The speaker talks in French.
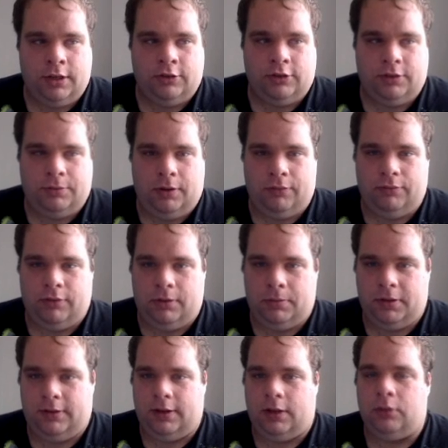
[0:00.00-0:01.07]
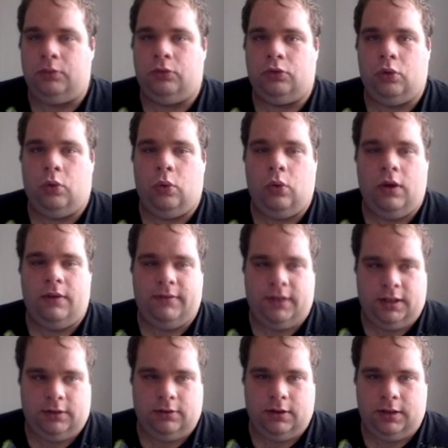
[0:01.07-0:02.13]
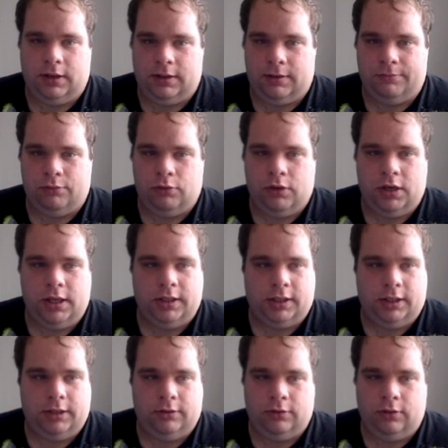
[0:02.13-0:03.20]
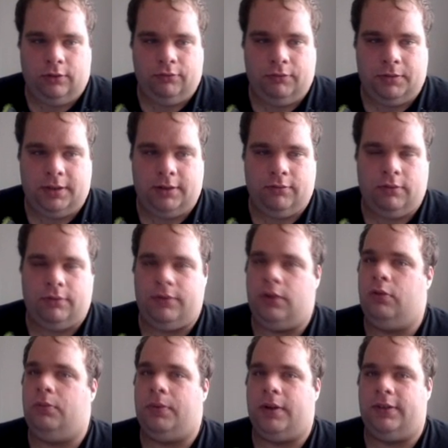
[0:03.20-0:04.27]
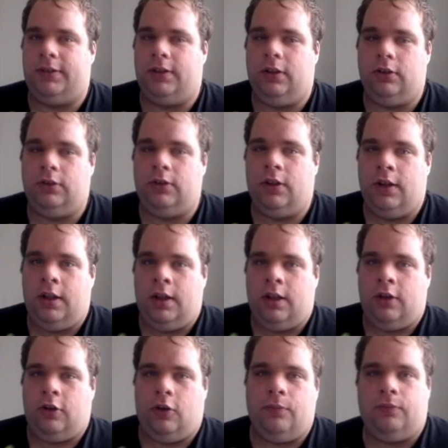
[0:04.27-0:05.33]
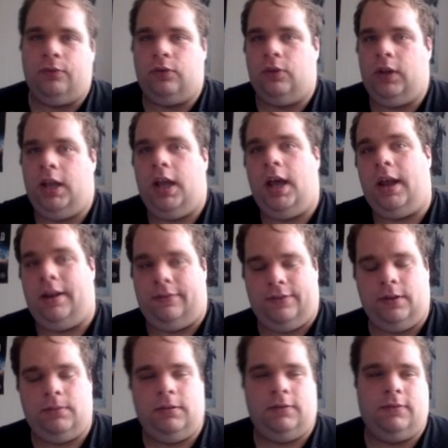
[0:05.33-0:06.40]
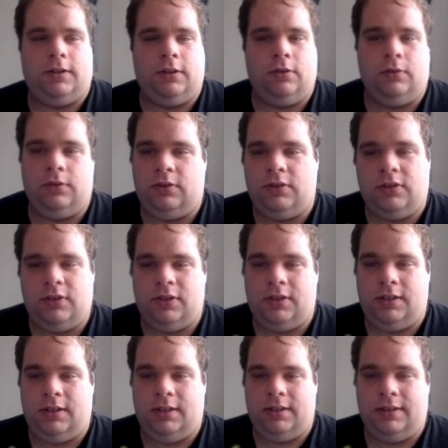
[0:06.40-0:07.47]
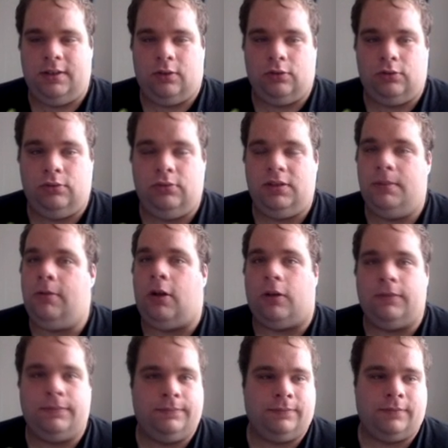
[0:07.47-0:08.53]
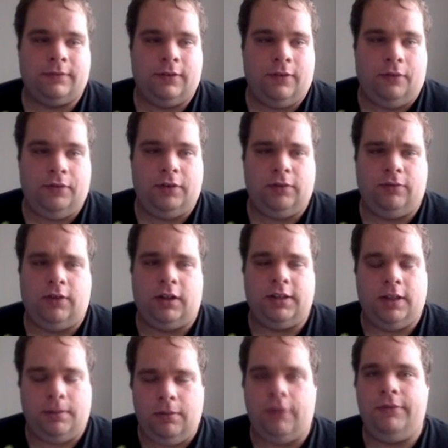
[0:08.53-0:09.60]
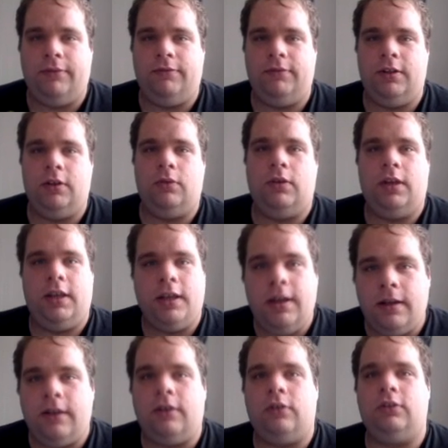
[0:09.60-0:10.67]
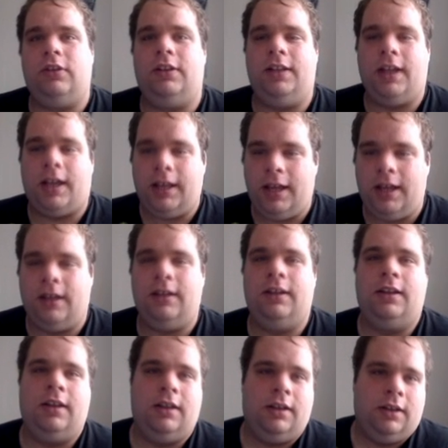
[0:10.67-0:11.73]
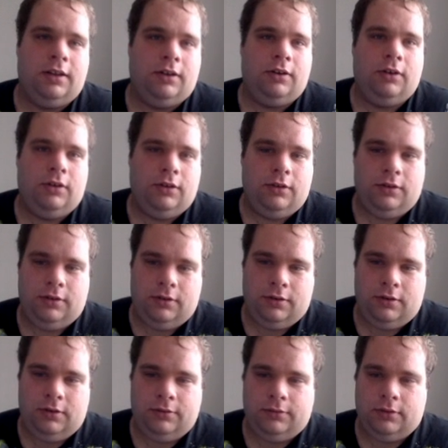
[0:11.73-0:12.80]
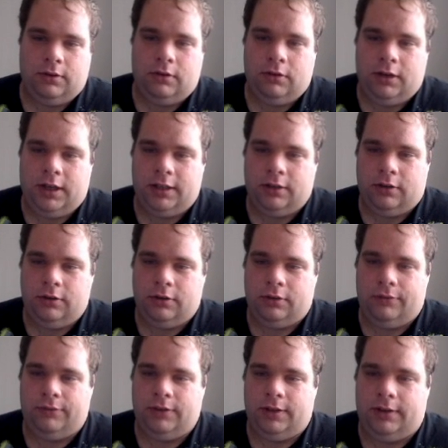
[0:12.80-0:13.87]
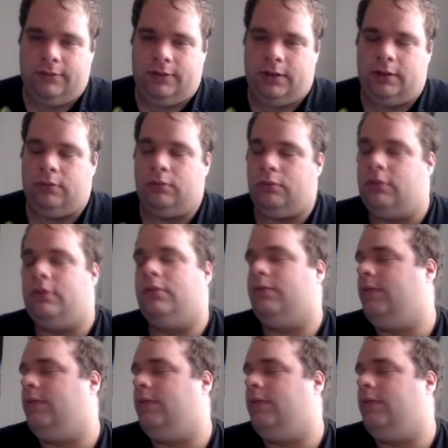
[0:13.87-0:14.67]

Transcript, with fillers: je sais pas, vous voulez mettre un outro avec un, beau cadre et dedans vous mettez vos vidéos précédentes, comme vous aurez à la fin de la vidéo, si c'est en dessous, c'est mort. En fait, on verra d'abord votre vidéo et euh, en, derrière le, cadre que vous avez fait. Euh,